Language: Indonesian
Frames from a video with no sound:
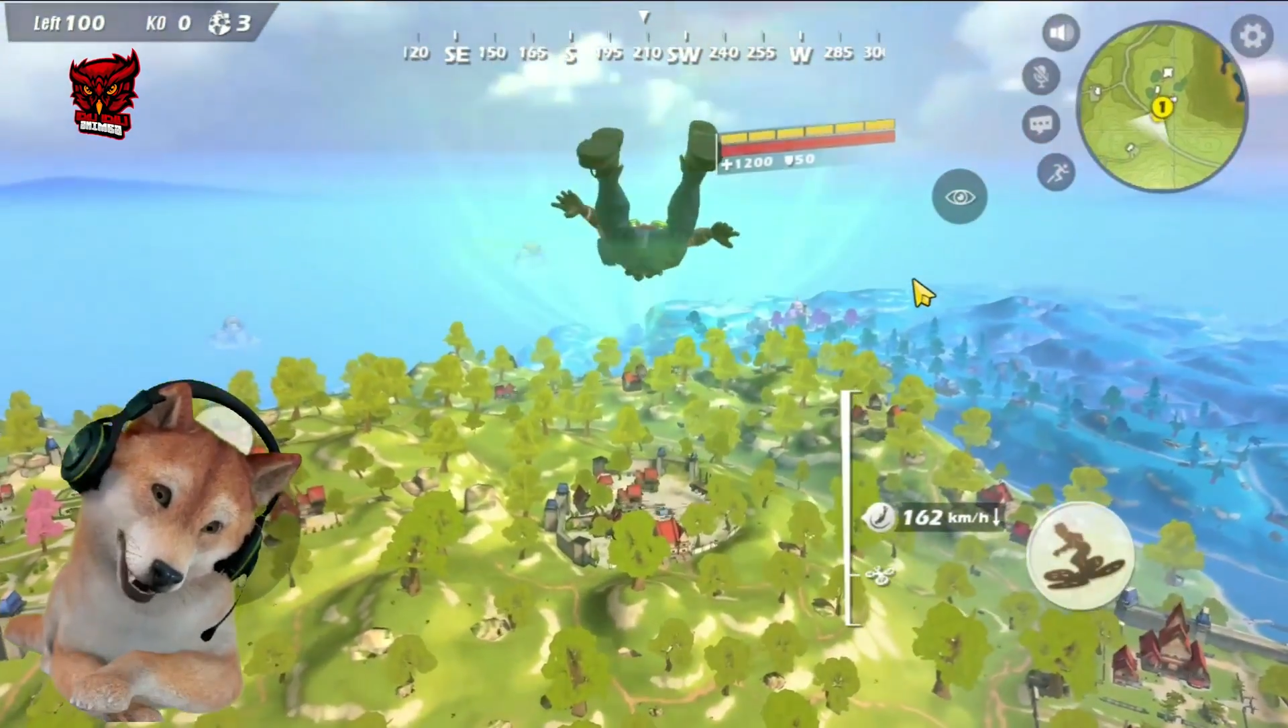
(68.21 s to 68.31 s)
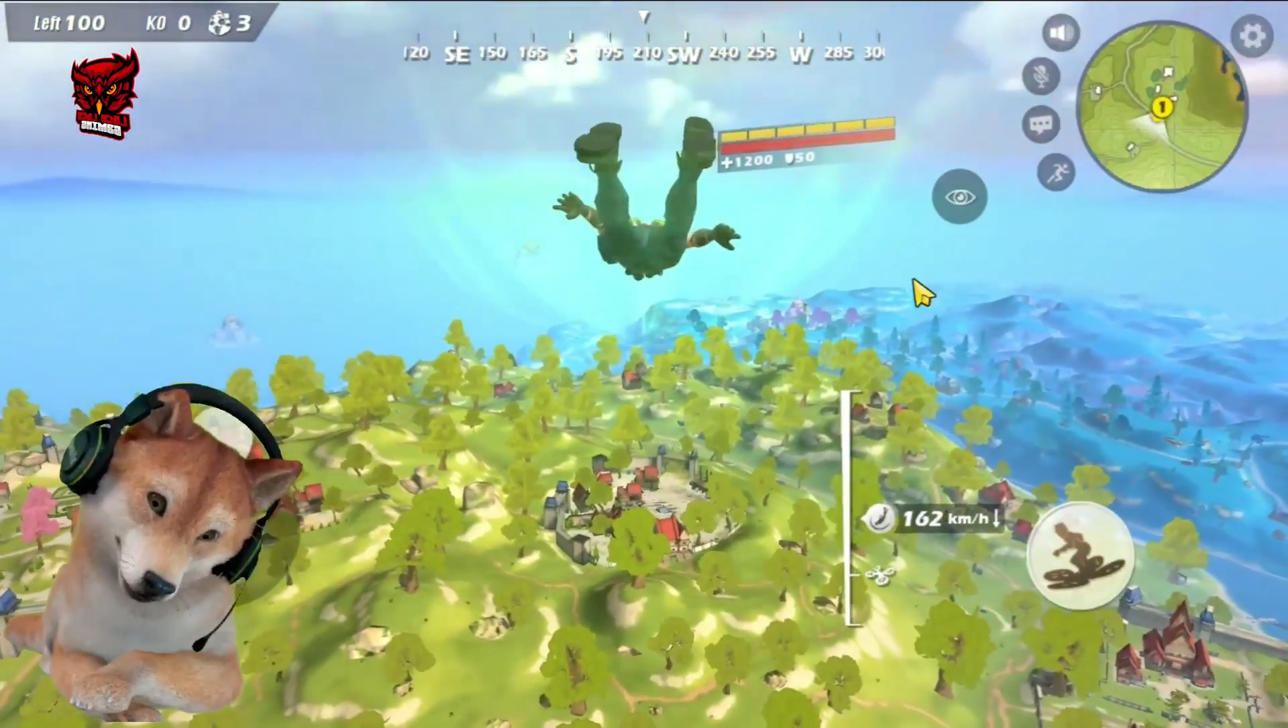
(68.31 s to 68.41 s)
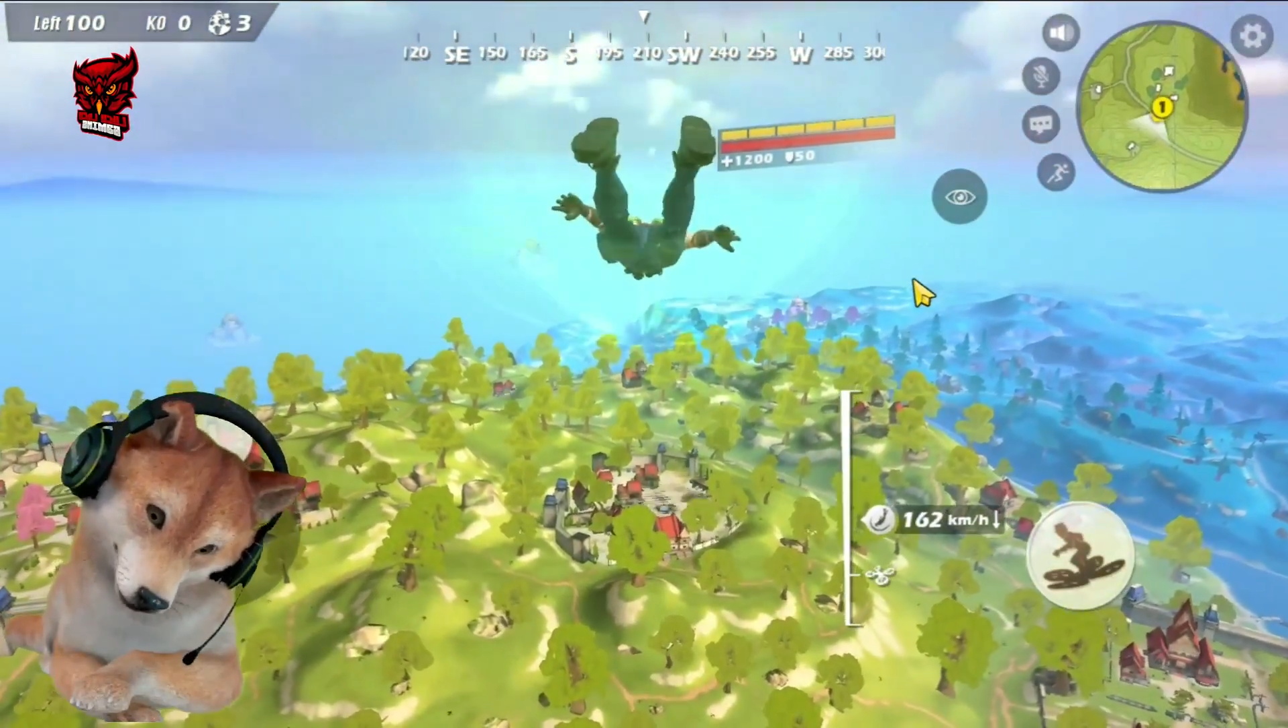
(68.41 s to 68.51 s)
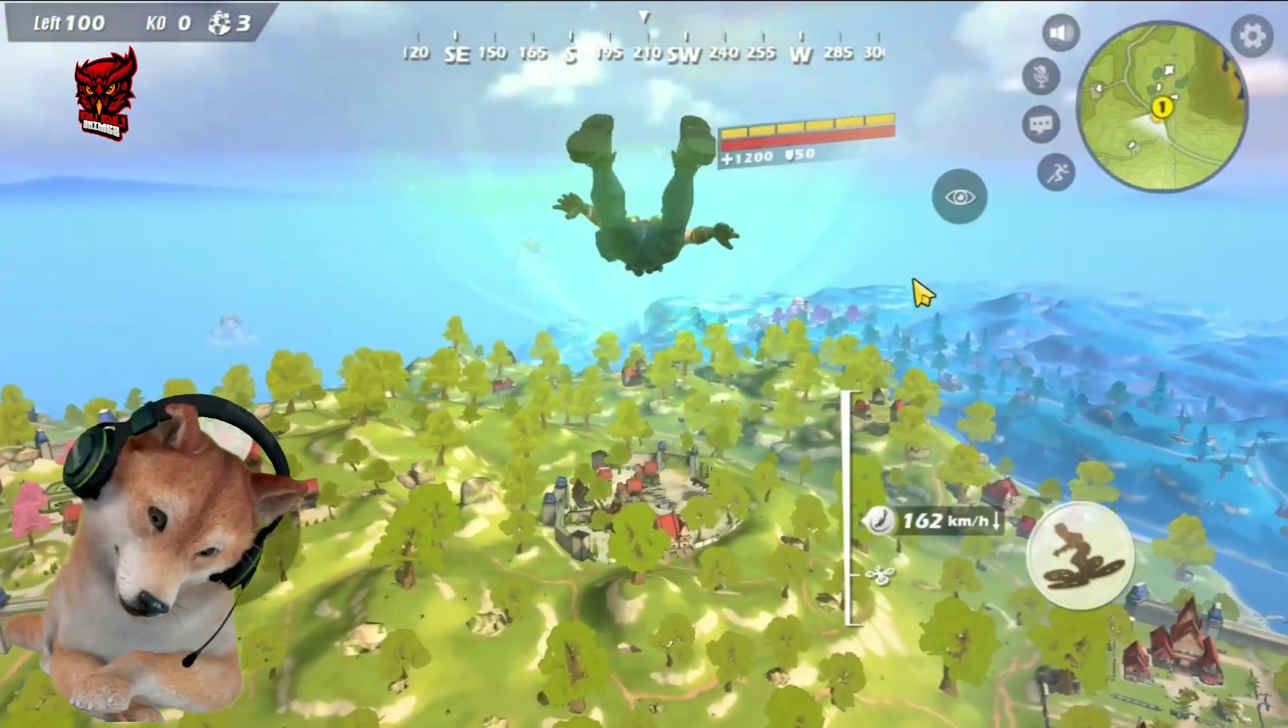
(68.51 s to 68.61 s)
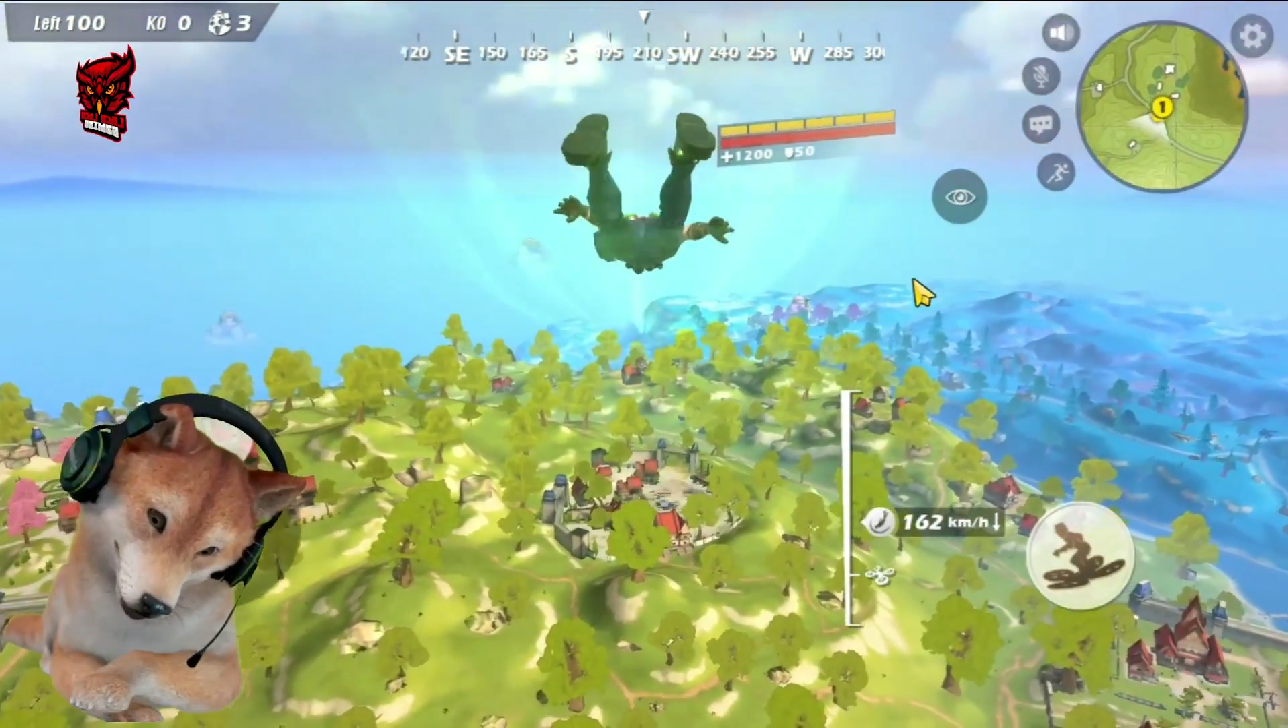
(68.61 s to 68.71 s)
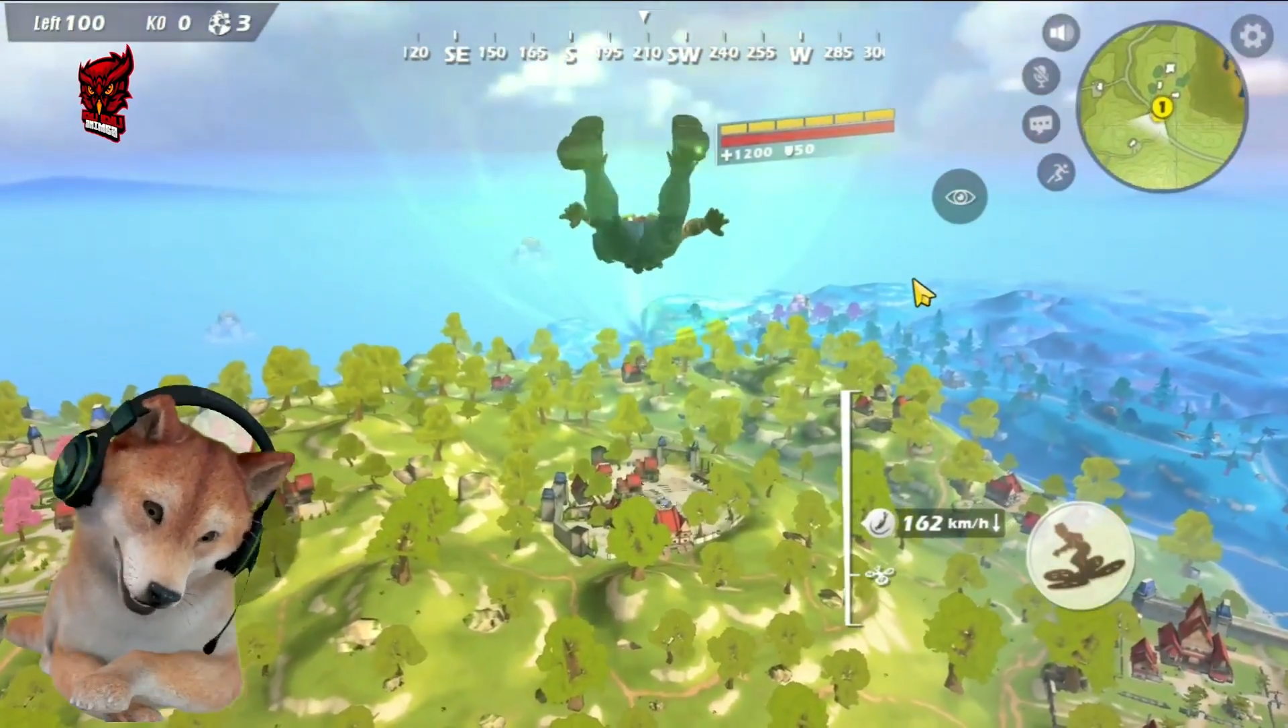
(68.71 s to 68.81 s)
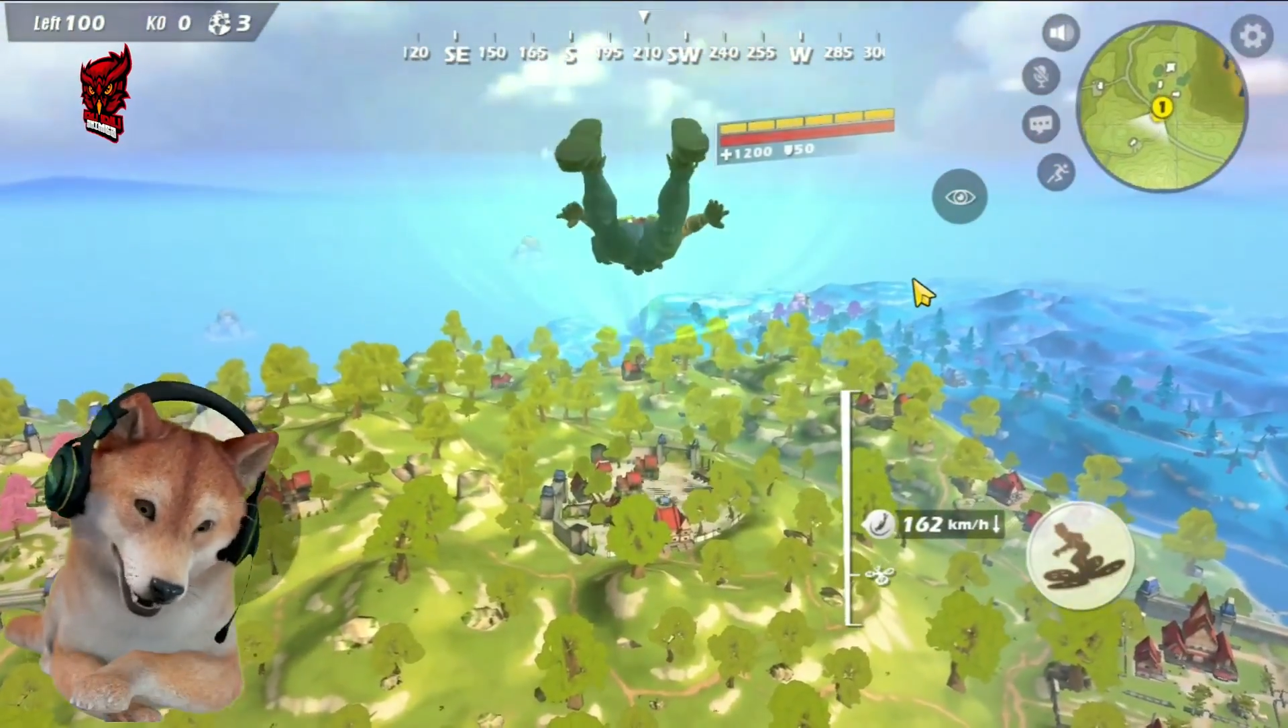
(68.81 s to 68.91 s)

rumput